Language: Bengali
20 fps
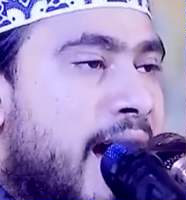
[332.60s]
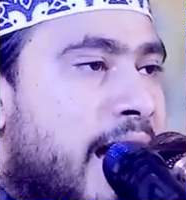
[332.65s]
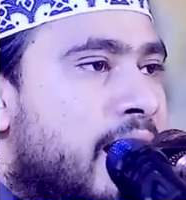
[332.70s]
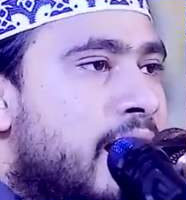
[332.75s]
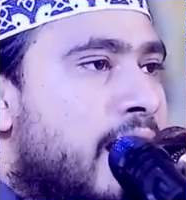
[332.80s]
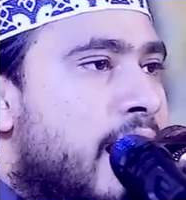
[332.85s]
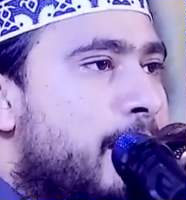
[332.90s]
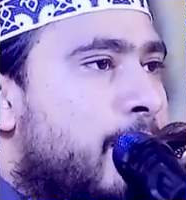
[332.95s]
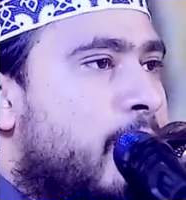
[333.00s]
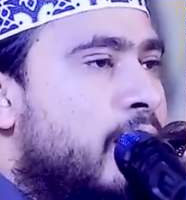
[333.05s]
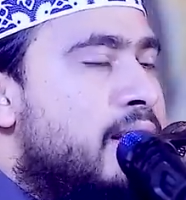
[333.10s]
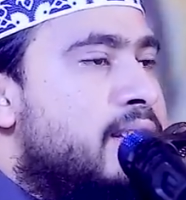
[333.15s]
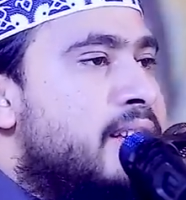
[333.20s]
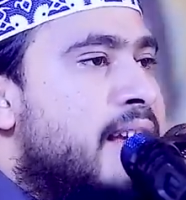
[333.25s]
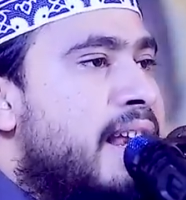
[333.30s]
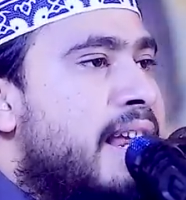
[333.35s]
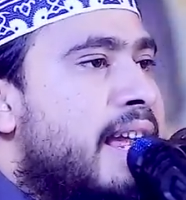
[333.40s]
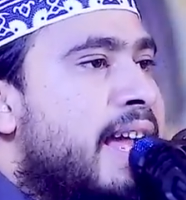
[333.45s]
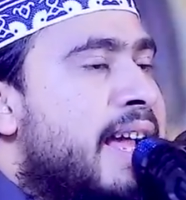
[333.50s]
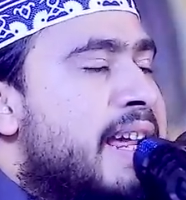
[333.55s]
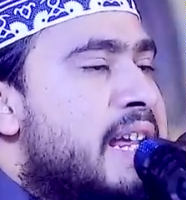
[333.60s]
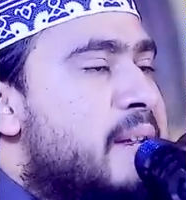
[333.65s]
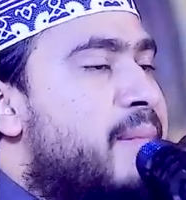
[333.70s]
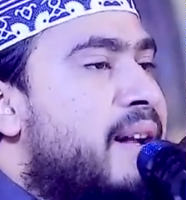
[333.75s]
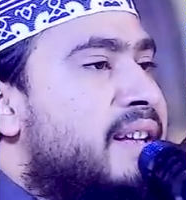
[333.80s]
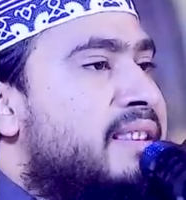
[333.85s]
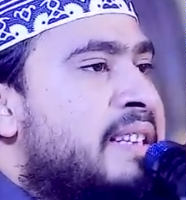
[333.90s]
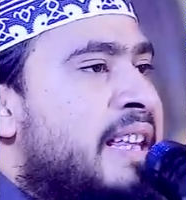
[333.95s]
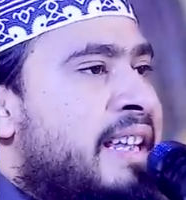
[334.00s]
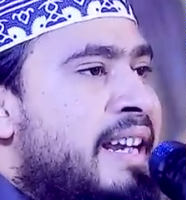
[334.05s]
আল্লাহ বলছেন হে
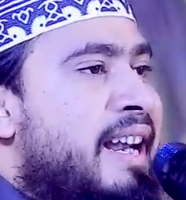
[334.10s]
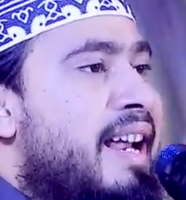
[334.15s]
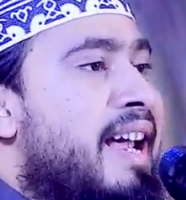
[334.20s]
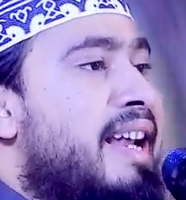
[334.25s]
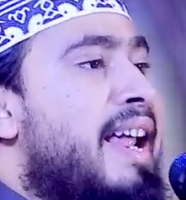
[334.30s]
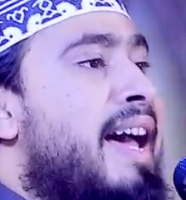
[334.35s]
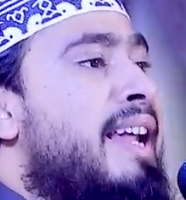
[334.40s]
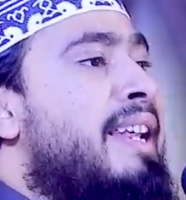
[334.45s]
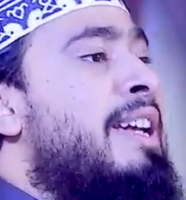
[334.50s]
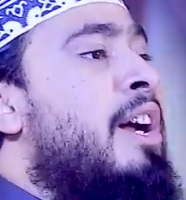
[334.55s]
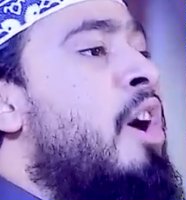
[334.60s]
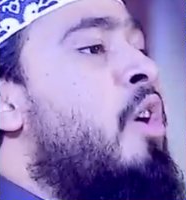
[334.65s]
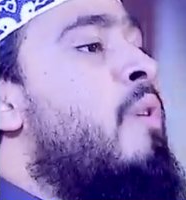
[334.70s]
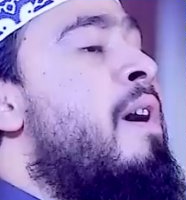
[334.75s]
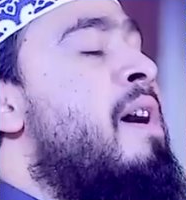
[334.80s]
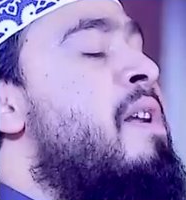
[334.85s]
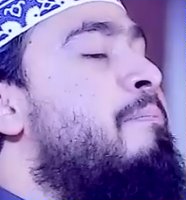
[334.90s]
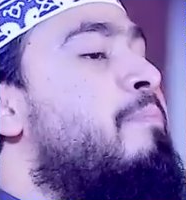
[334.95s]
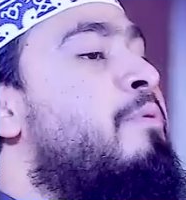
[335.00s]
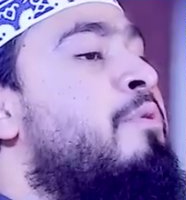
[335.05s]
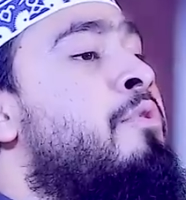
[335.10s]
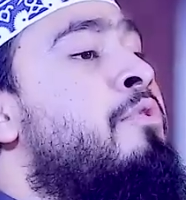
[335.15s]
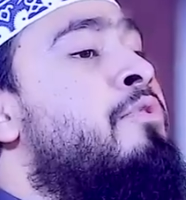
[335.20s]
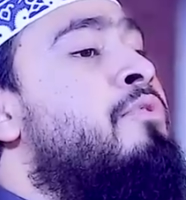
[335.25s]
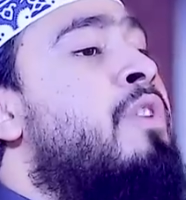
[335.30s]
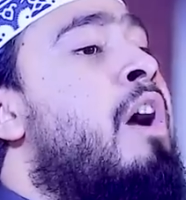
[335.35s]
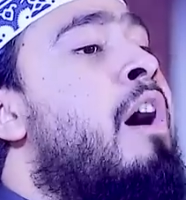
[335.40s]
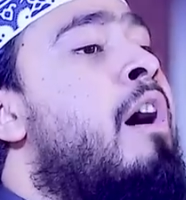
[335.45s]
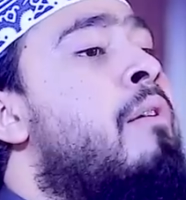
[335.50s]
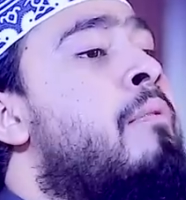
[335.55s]
ইমানদারেরা নারী হওয়ার পুরুষ
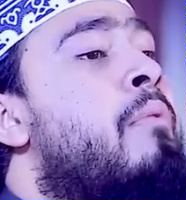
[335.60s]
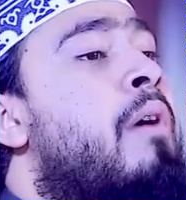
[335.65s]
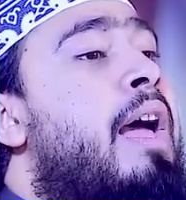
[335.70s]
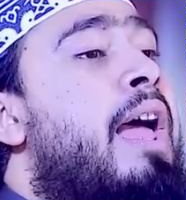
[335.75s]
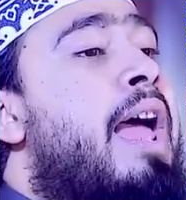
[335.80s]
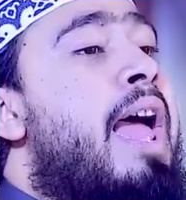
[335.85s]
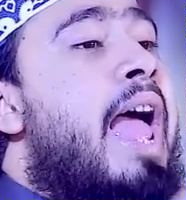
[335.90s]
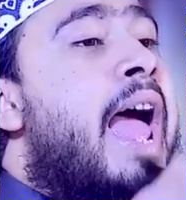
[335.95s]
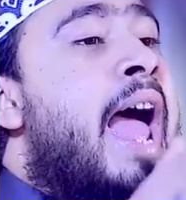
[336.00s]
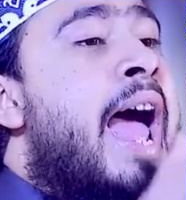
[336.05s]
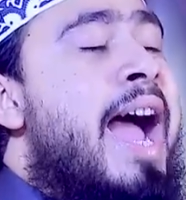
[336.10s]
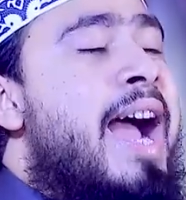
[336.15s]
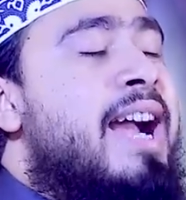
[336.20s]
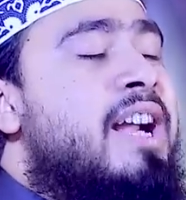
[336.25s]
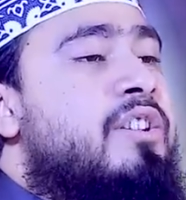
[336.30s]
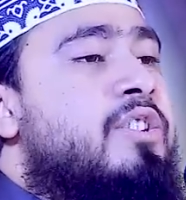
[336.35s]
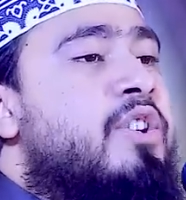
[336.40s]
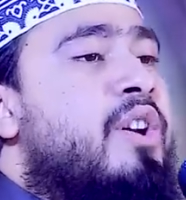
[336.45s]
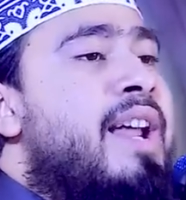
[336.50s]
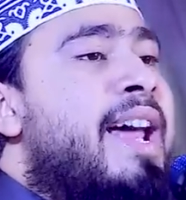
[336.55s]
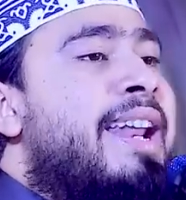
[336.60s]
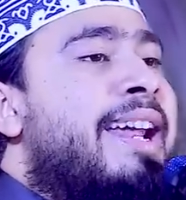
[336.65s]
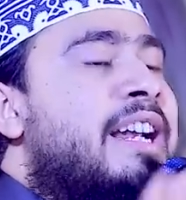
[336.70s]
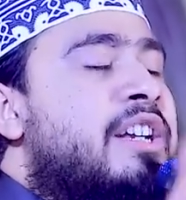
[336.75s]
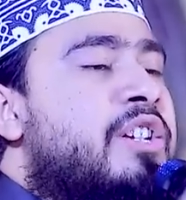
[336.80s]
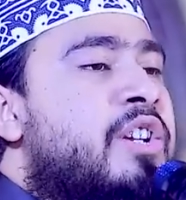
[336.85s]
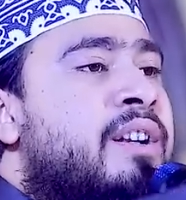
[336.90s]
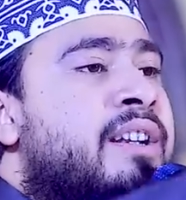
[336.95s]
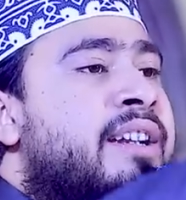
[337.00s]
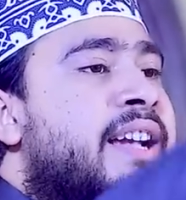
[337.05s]
হও একজন
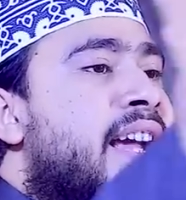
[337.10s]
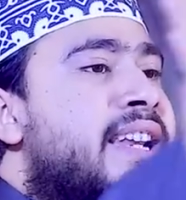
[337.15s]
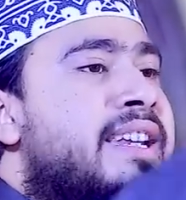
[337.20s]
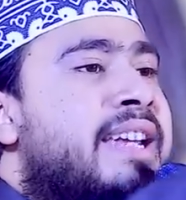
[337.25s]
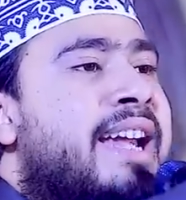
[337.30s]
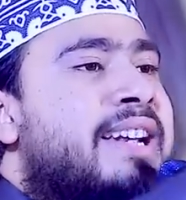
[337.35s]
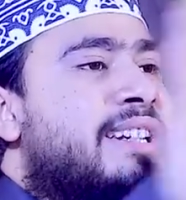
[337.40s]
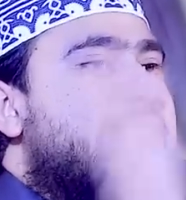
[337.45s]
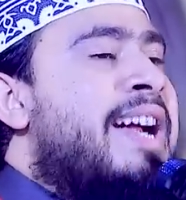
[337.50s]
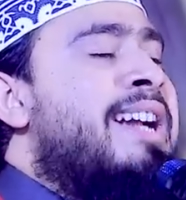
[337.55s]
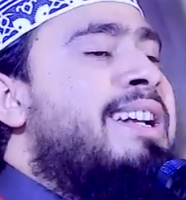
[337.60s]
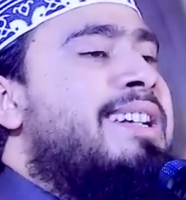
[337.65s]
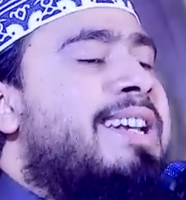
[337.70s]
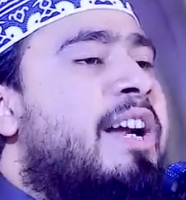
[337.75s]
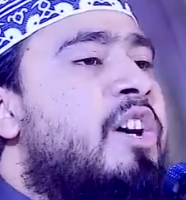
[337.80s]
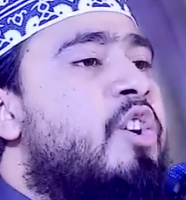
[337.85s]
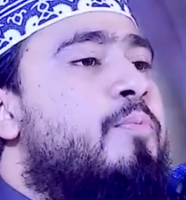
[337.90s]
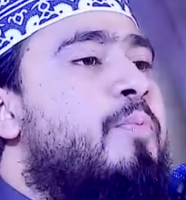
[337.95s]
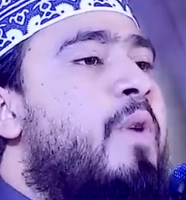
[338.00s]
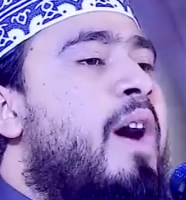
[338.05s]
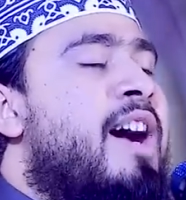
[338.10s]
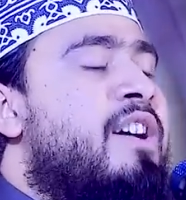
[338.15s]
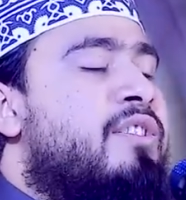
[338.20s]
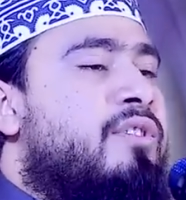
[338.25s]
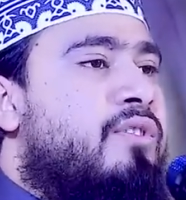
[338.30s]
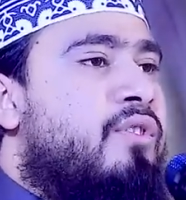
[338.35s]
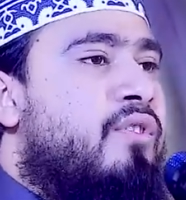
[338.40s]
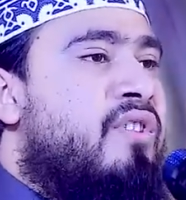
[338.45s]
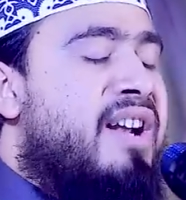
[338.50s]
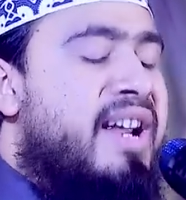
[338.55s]
আরেকজনকে নিয়ে ঠাট্টা উপহাস
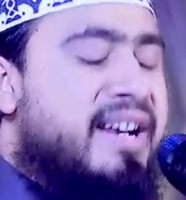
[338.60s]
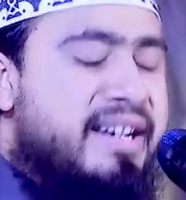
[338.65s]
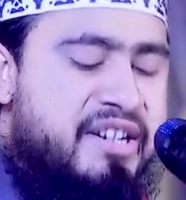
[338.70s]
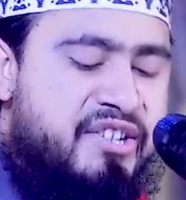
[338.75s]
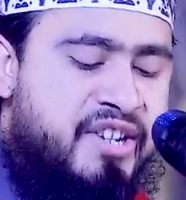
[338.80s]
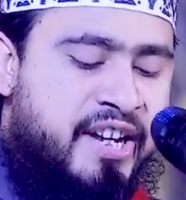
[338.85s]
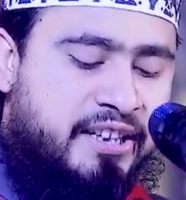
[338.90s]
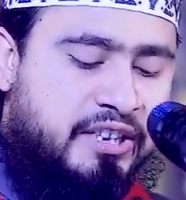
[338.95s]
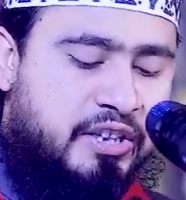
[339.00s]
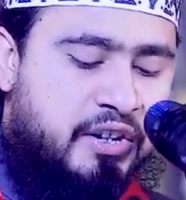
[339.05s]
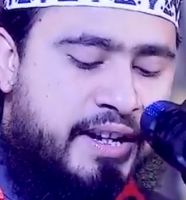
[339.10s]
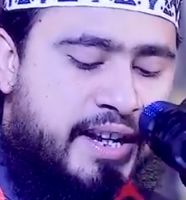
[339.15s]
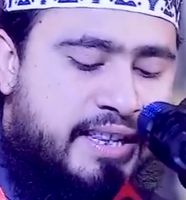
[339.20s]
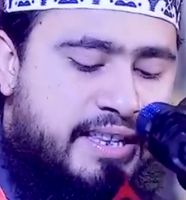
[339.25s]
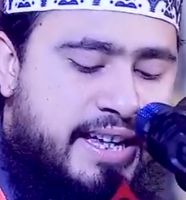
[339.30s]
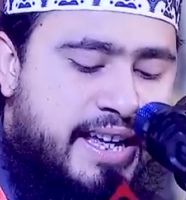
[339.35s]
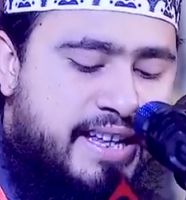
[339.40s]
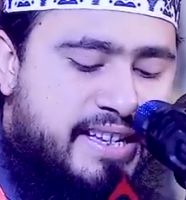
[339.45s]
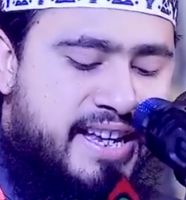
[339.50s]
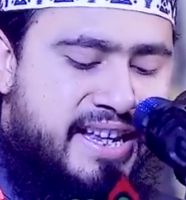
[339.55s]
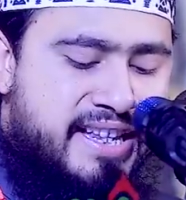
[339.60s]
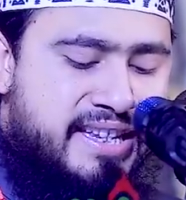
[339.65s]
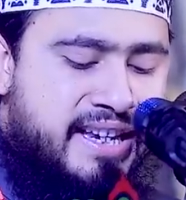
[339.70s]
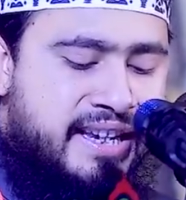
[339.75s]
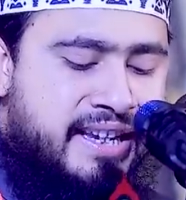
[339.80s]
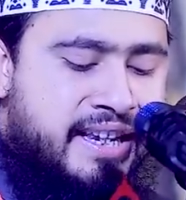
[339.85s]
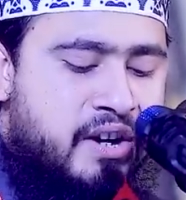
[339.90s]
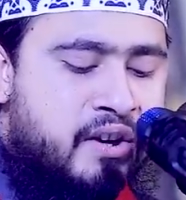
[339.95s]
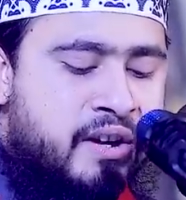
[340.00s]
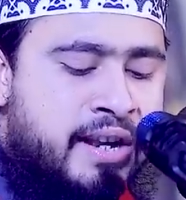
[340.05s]
করোনা নিষেধ করে দিয়েছেন
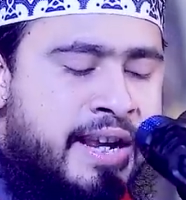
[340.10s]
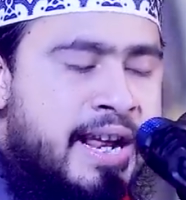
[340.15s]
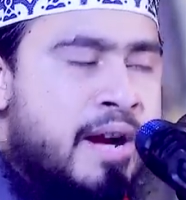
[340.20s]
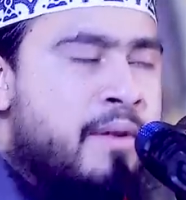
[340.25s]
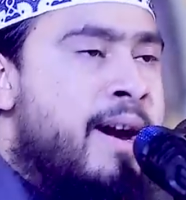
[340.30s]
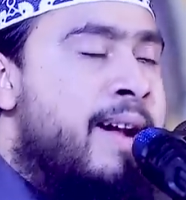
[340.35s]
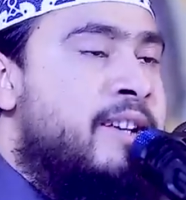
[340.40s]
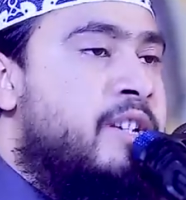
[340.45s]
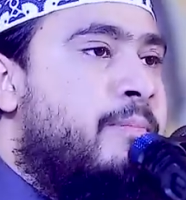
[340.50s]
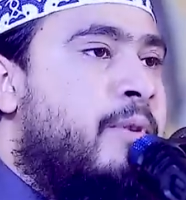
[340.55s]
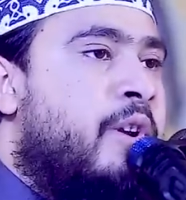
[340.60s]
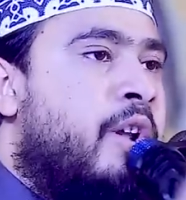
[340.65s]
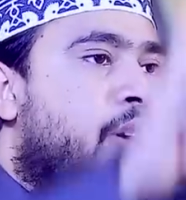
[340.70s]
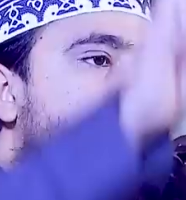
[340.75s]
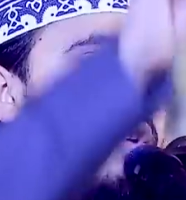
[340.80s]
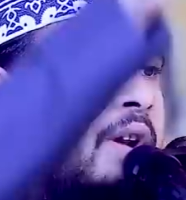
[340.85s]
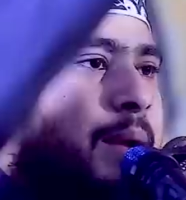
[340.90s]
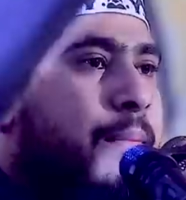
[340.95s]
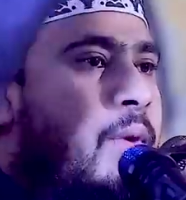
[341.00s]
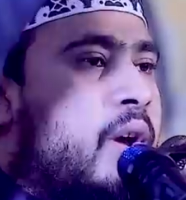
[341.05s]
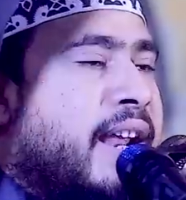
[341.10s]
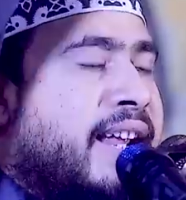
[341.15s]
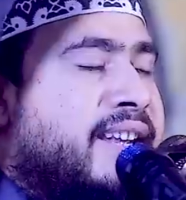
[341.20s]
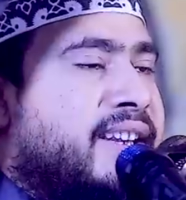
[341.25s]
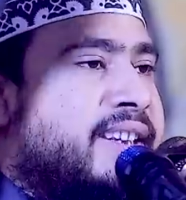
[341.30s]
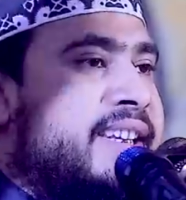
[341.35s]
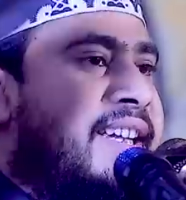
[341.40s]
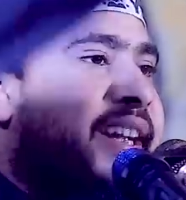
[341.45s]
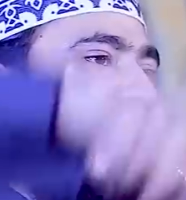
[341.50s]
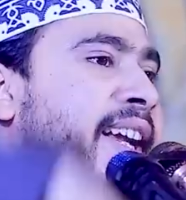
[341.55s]
যিনি গলার আওয়াজ বড় করে বলেন
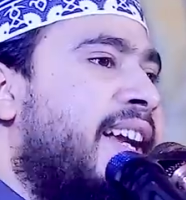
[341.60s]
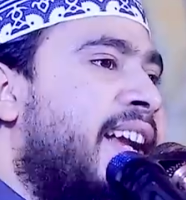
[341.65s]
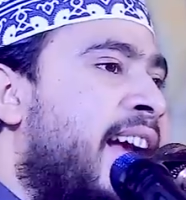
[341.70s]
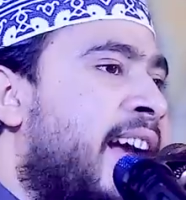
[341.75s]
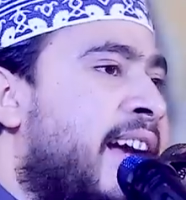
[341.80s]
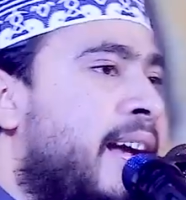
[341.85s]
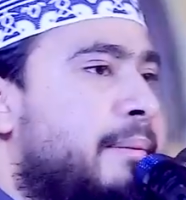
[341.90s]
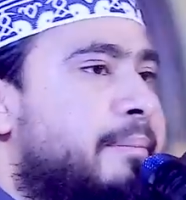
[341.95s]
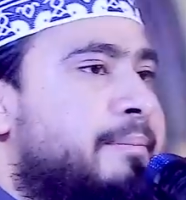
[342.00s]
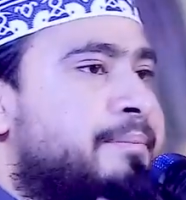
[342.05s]
তিনি কে